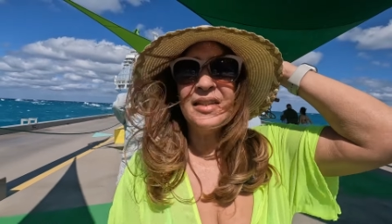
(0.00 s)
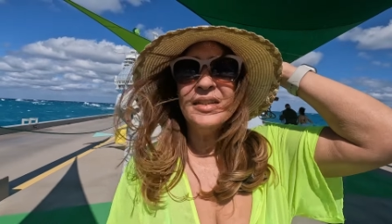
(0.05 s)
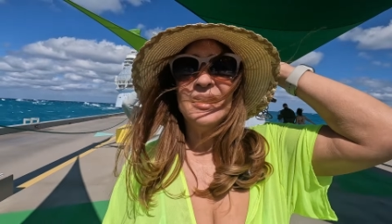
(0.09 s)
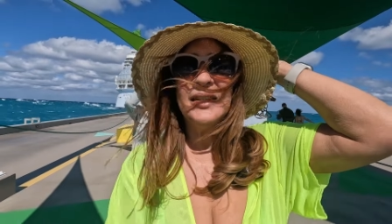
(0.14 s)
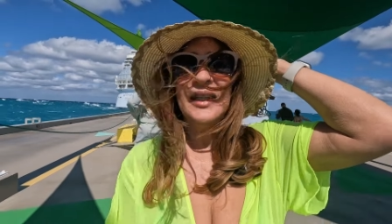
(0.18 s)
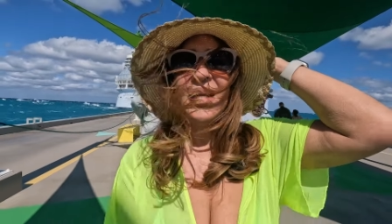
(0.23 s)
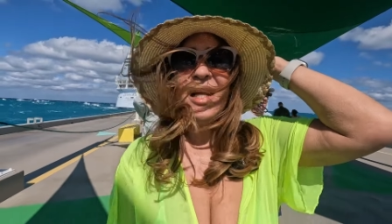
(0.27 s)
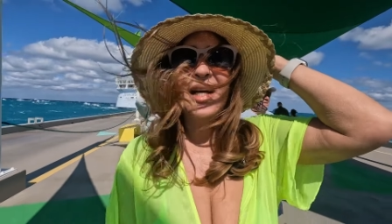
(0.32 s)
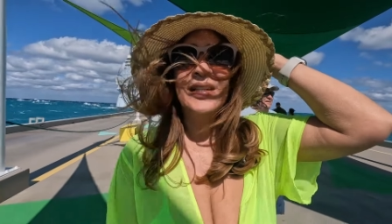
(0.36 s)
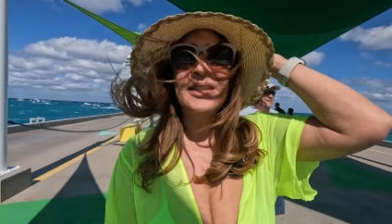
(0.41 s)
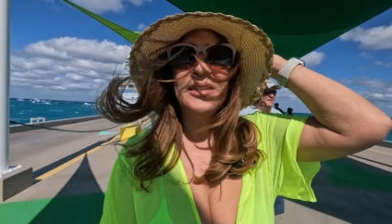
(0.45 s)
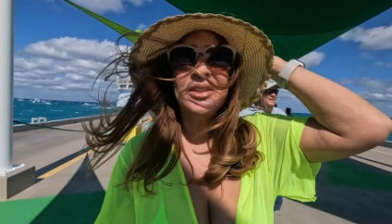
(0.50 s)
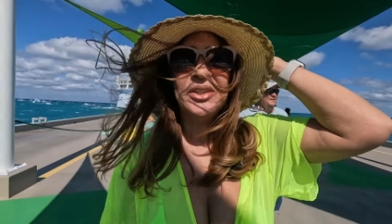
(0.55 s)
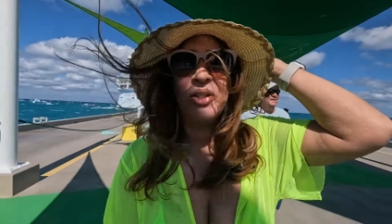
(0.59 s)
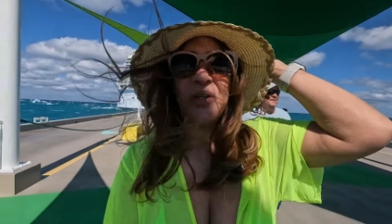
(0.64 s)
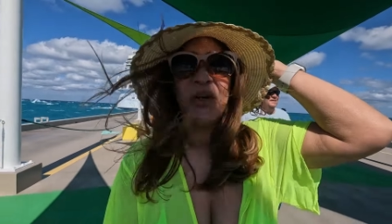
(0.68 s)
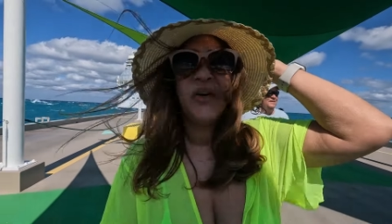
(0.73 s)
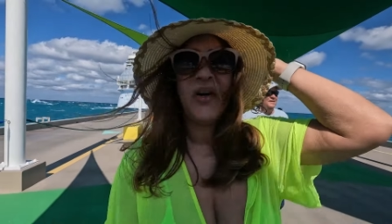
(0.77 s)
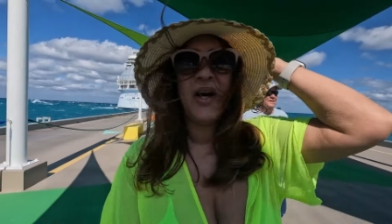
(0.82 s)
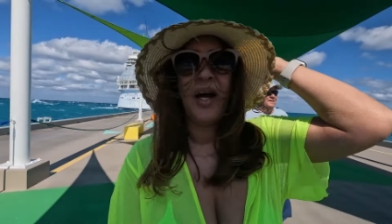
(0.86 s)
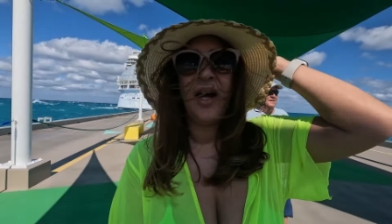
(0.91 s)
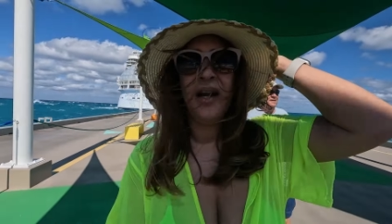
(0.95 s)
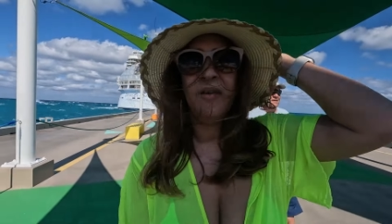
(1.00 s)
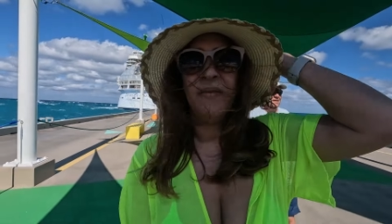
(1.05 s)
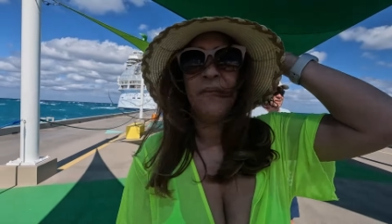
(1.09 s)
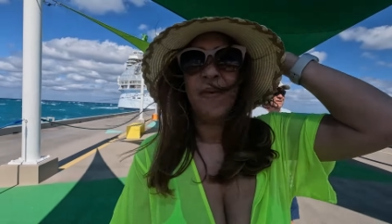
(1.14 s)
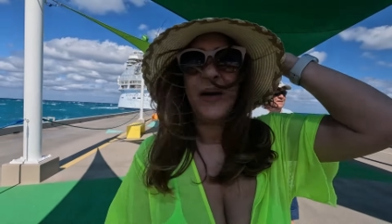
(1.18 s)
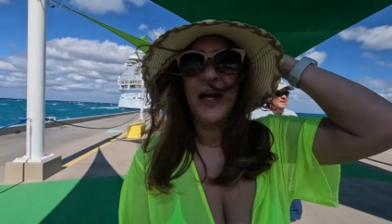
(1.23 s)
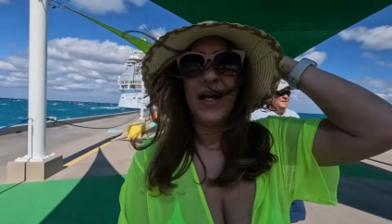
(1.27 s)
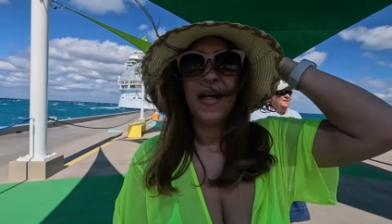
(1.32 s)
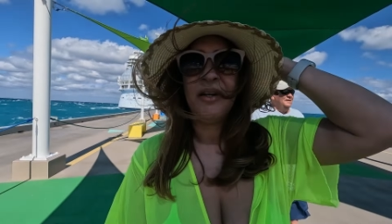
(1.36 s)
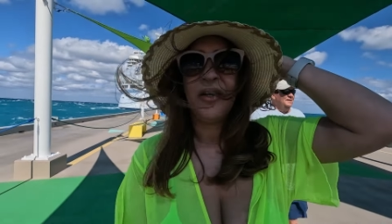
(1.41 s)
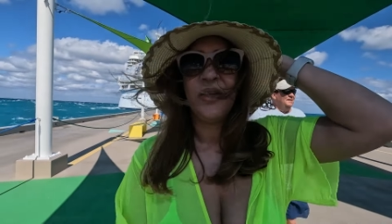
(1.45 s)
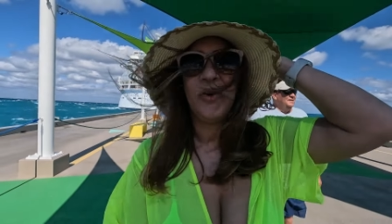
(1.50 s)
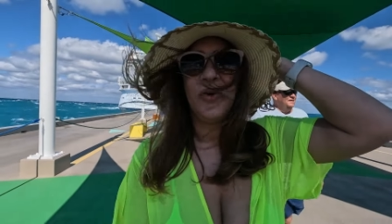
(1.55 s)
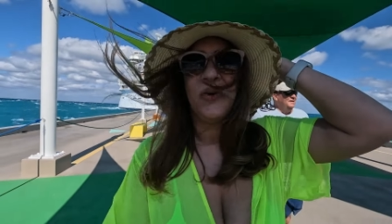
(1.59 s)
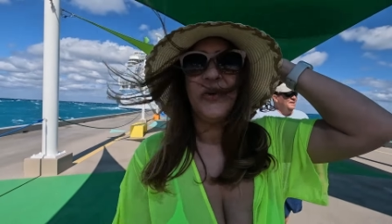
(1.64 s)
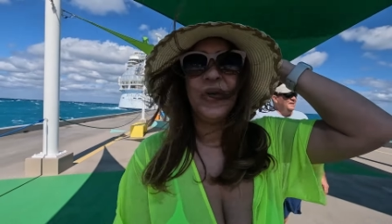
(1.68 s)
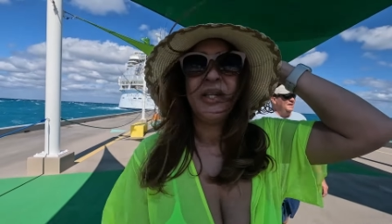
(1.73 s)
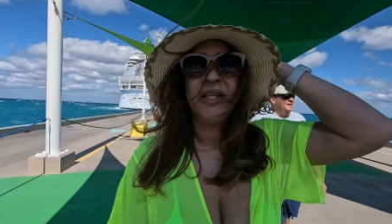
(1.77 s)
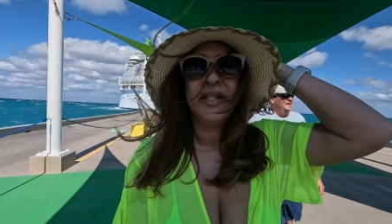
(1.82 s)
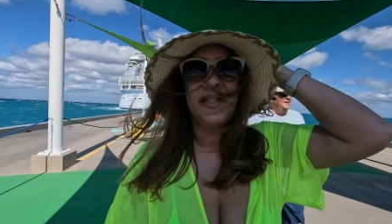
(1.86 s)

entrando al barco